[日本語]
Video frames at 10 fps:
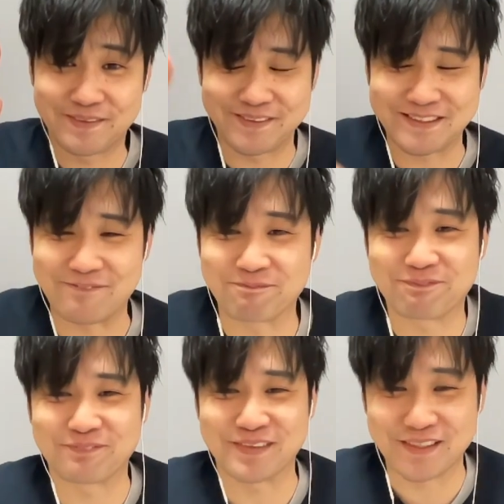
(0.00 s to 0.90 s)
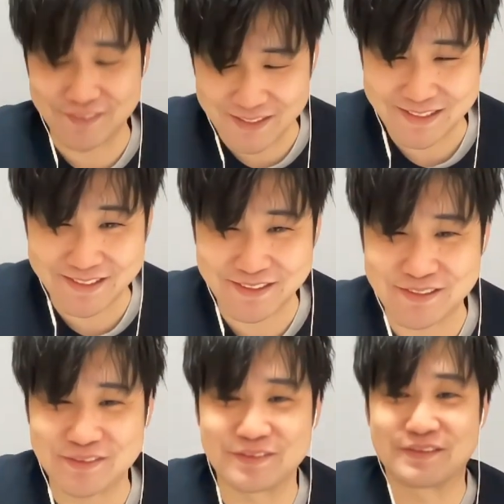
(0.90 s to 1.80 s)
こんにちは、ゆうで
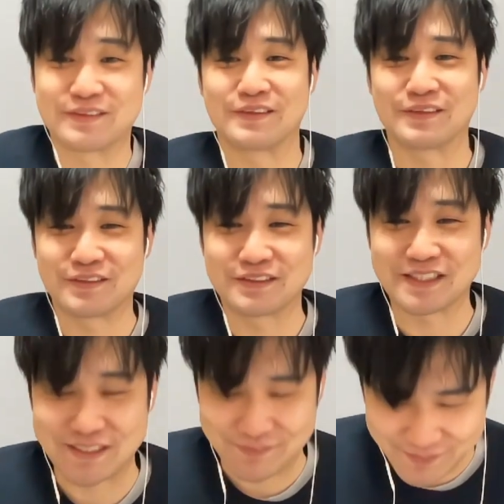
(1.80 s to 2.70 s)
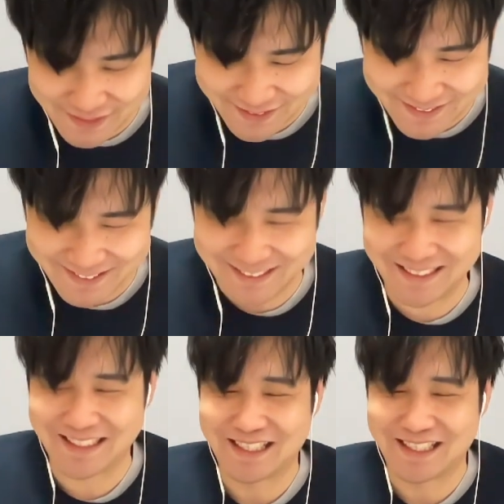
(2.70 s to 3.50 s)
す。お久しぶりです。